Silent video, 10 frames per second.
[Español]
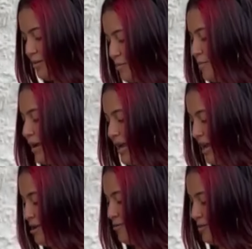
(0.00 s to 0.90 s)
está muy
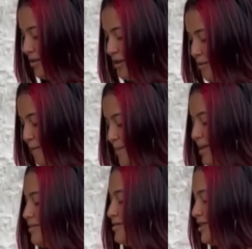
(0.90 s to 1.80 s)
pequeño. Está muy
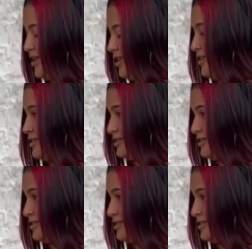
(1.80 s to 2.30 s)
pequeño. Sí.